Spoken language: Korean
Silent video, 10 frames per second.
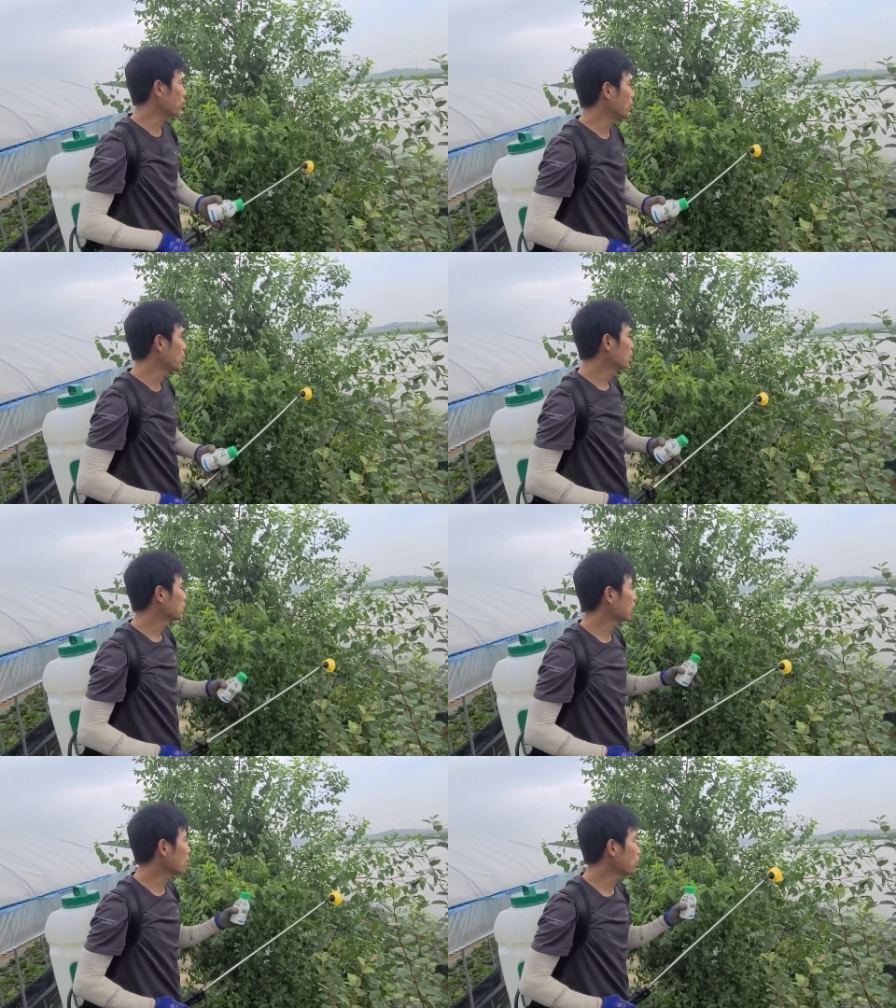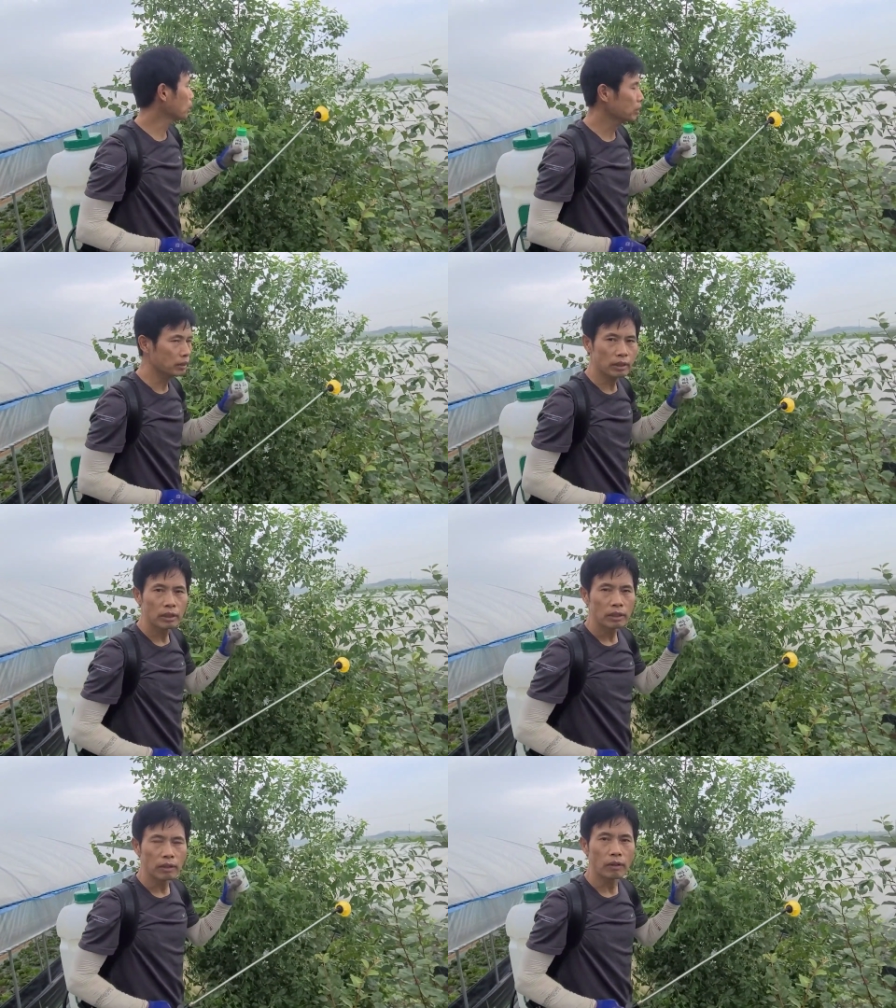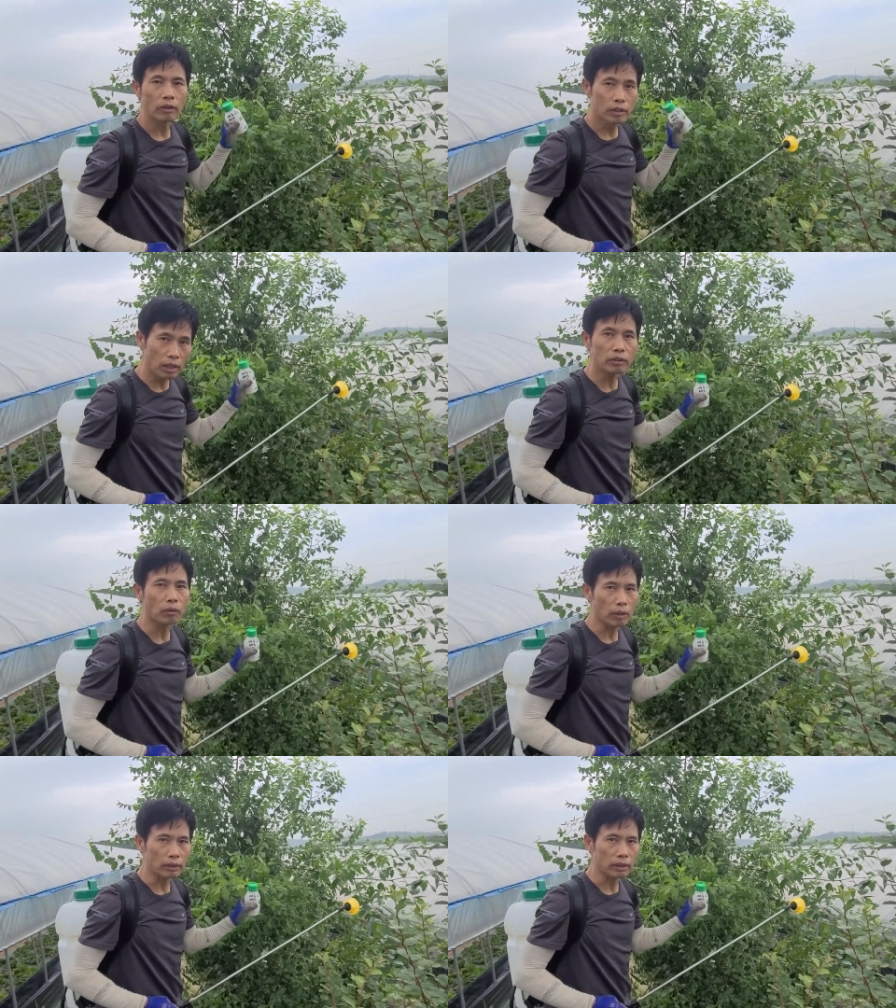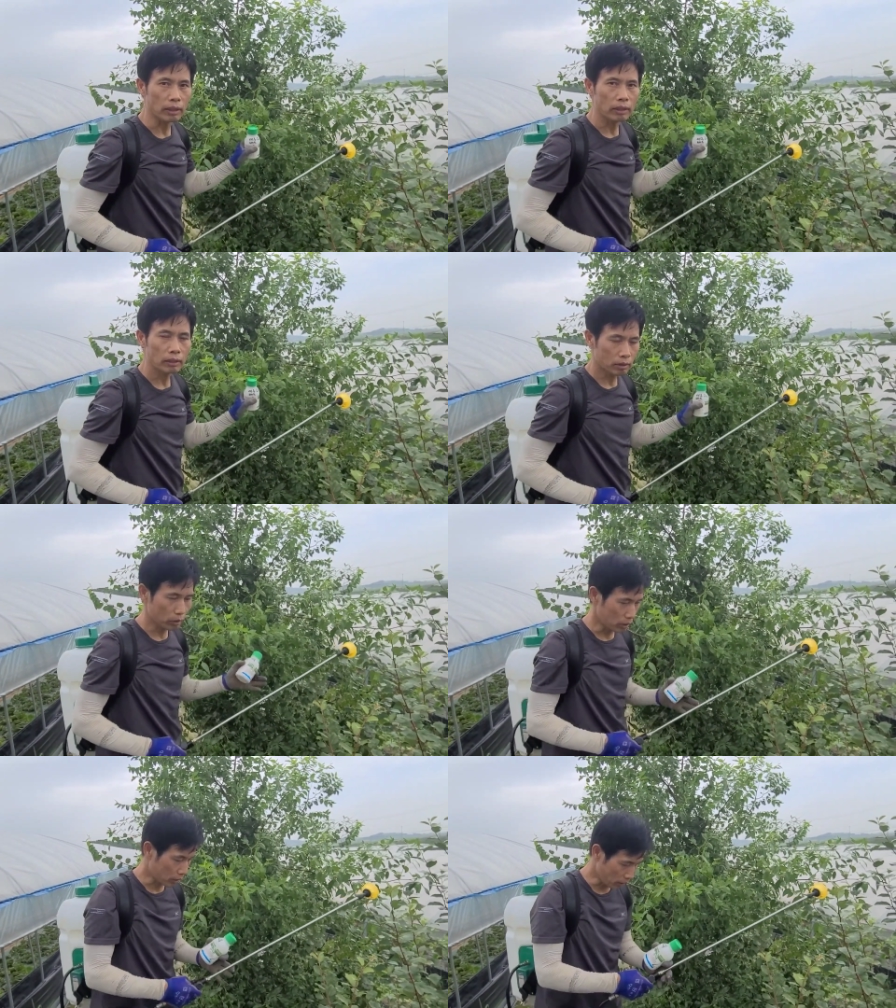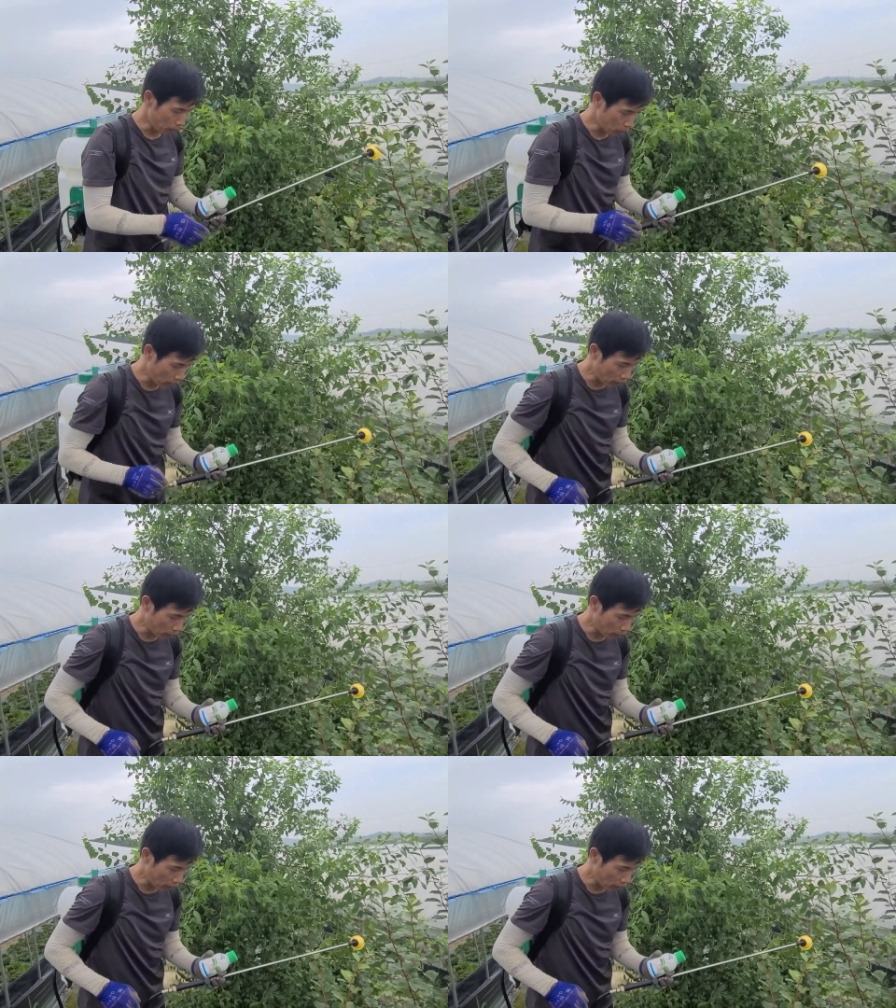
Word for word: 아마 제가 보기에는 어, 그랬던 것 같아. 그래서 일단 한번